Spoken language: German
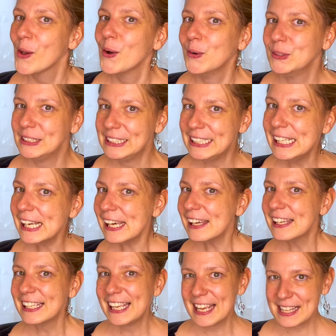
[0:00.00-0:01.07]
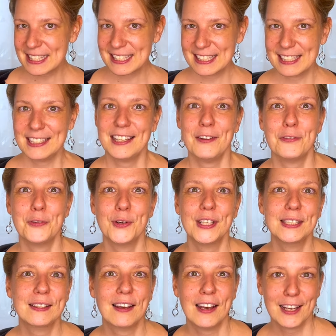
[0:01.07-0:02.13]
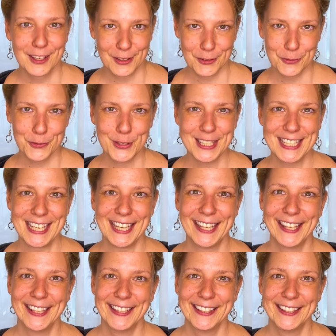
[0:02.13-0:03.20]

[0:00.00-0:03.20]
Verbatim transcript: Und hier jetzt der Vortrag für dich.